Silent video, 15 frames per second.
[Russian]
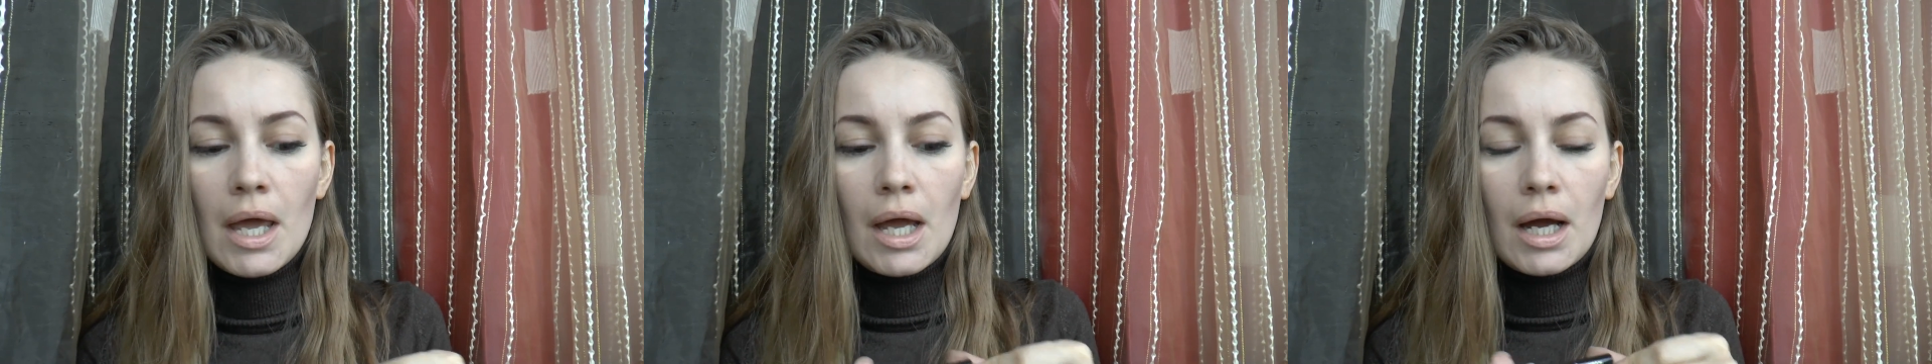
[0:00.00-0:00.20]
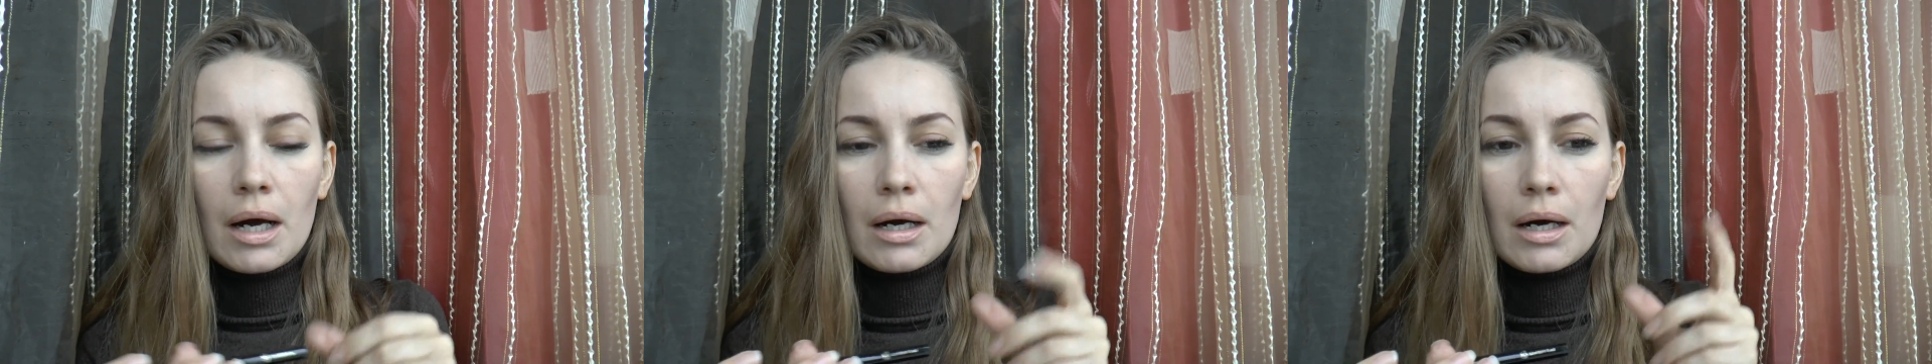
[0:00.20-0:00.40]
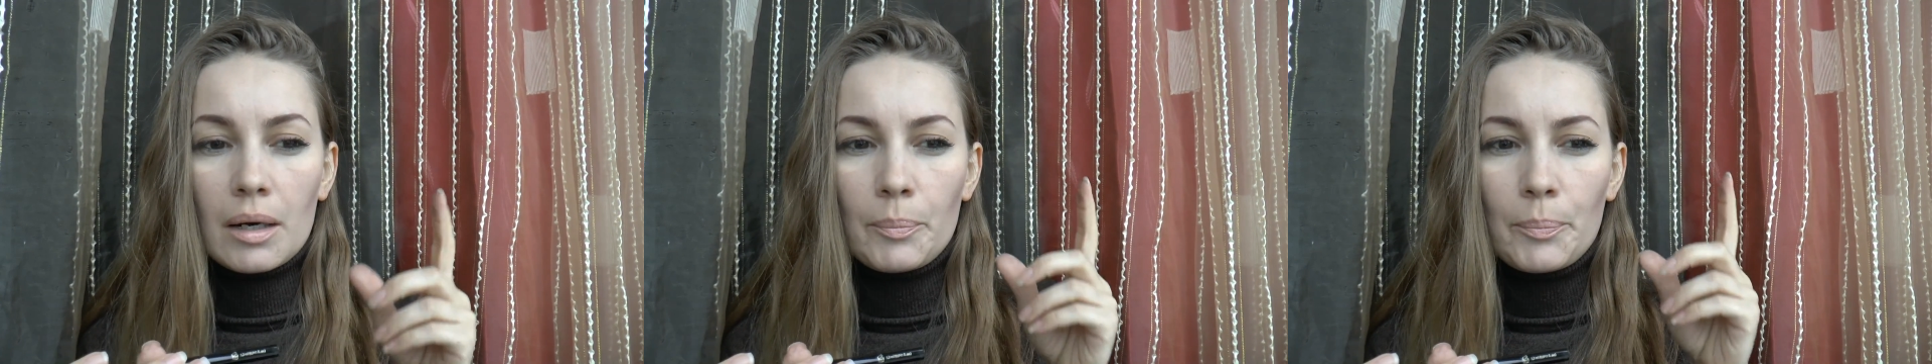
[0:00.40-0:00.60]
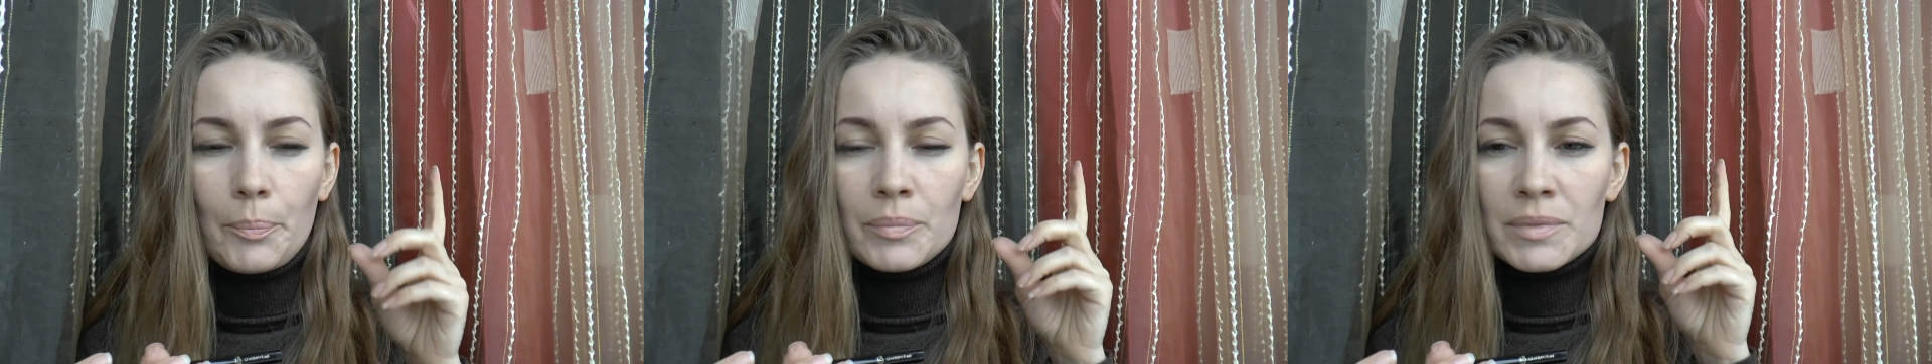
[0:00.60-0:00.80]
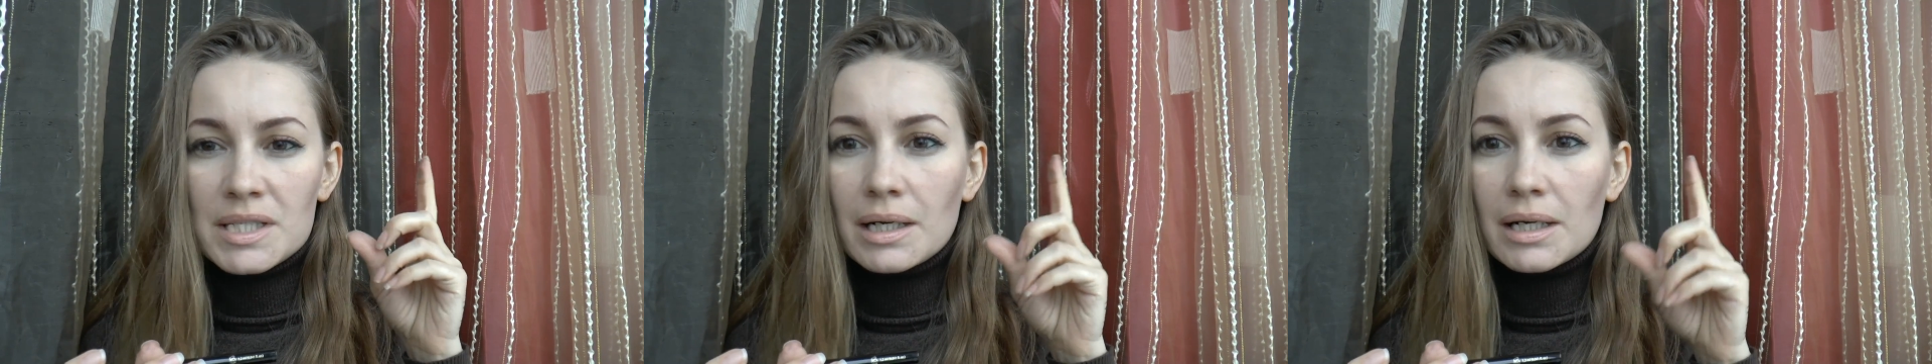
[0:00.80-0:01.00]
Э, а,
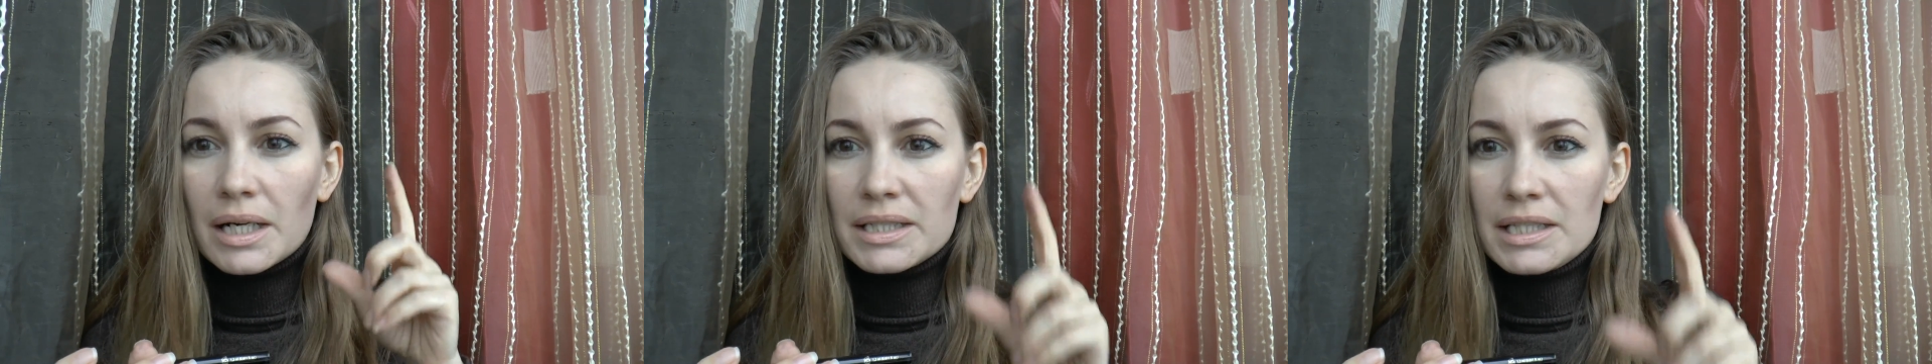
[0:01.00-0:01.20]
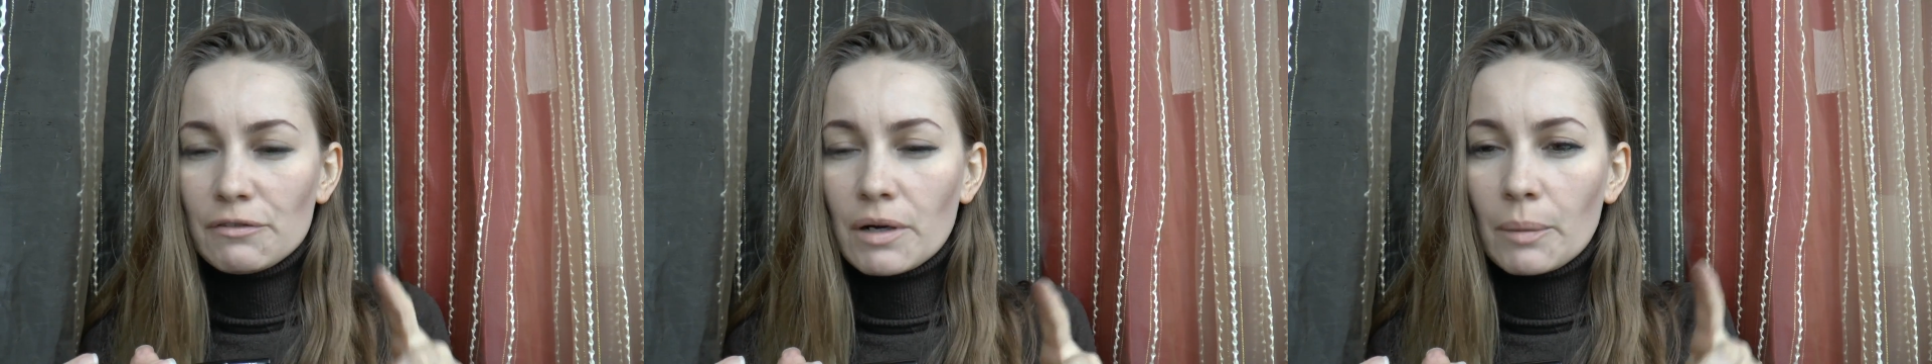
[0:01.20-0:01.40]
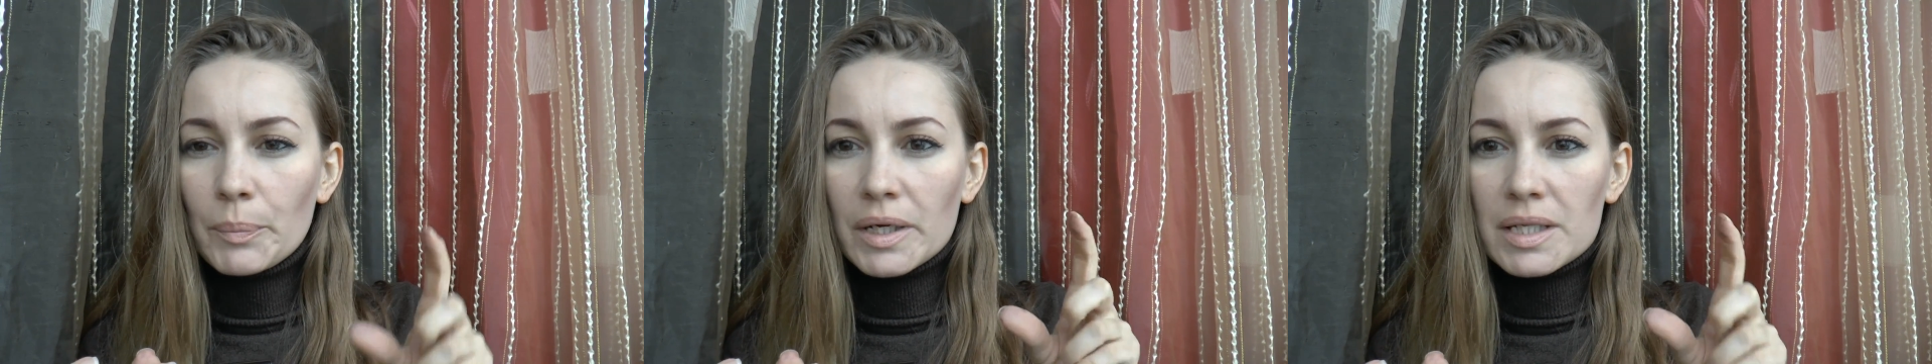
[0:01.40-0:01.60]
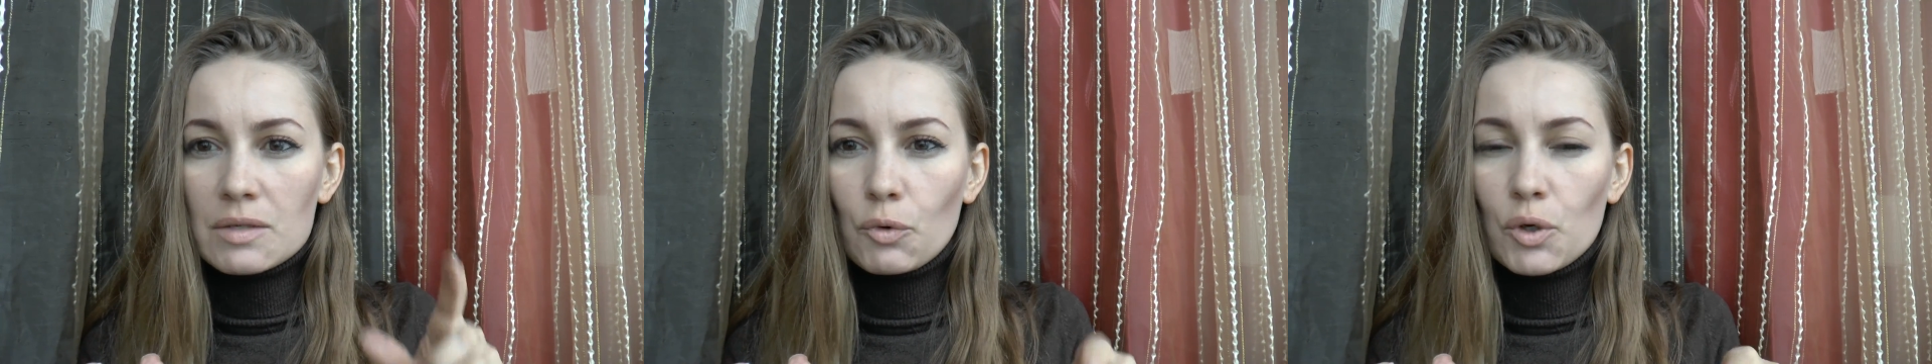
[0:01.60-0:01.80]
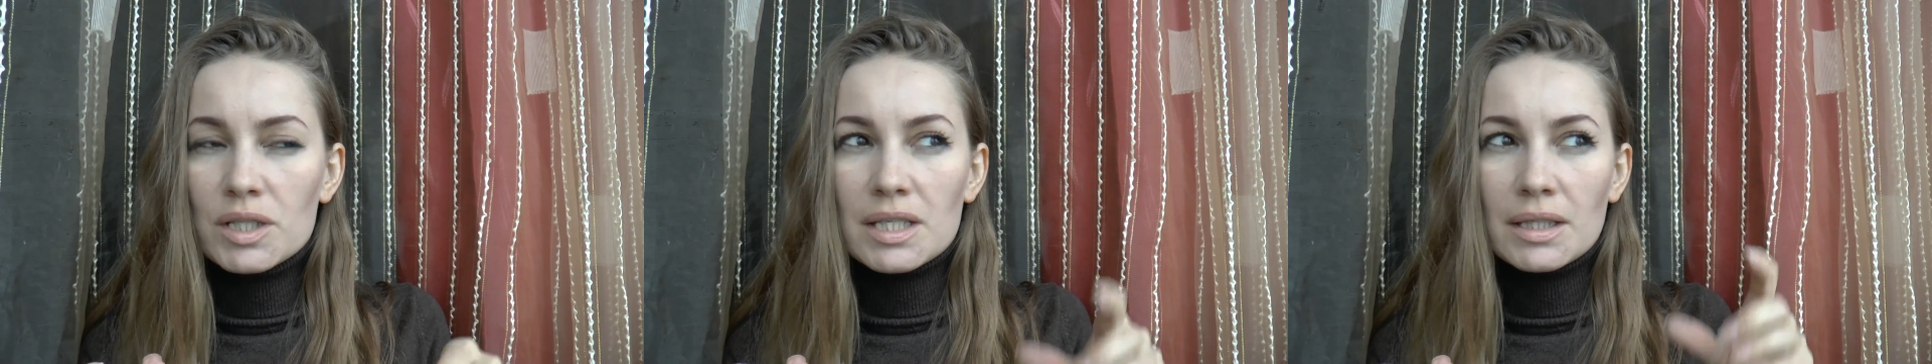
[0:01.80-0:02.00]
декоративка
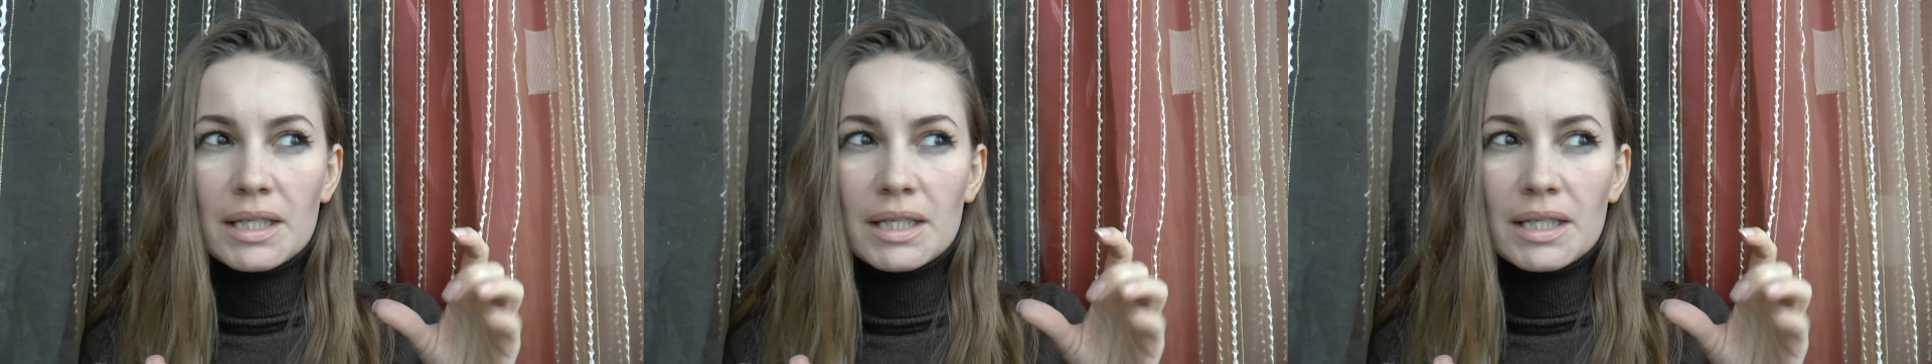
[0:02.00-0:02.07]
производится